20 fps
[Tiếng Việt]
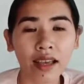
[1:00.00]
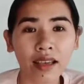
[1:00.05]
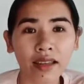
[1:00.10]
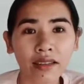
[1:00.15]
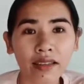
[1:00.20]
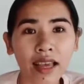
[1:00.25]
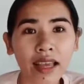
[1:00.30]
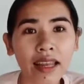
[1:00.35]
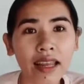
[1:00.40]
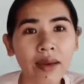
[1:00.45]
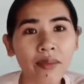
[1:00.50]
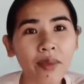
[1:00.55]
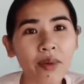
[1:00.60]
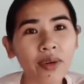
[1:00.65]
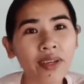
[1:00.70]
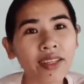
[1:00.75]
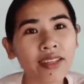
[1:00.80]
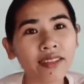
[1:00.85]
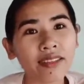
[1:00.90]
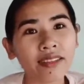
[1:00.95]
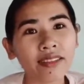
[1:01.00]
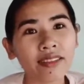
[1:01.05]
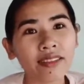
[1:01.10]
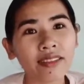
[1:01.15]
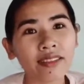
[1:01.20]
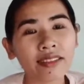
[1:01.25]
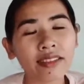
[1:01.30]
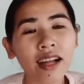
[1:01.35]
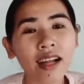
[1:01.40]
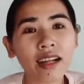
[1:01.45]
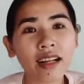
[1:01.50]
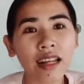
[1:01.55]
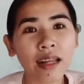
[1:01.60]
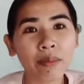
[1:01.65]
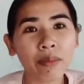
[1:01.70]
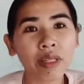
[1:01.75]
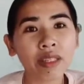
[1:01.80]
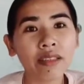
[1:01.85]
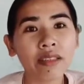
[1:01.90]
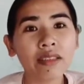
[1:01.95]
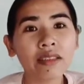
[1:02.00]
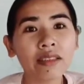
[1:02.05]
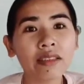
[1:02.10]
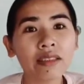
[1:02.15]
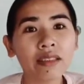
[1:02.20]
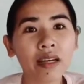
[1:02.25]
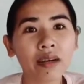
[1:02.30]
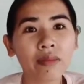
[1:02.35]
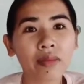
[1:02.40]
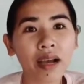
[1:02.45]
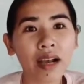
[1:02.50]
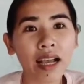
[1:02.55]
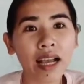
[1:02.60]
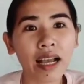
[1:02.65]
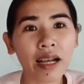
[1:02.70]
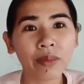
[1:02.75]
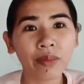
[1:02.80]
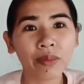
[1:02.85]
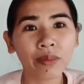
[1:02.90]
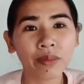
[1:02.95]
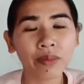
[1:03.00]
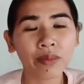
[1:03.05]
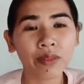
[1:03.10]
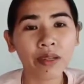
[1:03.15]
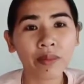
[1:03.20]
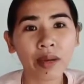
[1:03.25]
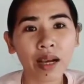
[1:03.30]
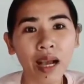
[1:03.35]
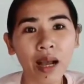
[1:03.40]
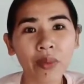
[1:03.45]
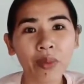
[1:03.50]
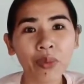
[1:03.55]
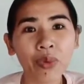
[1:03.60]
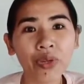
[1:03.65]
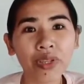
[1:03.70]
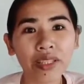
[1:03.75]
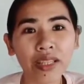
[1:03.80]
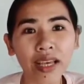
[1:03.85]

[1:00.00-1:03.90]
đây là một cái hiện tượng rất là bình thường ở mật ong và mật ong nguyên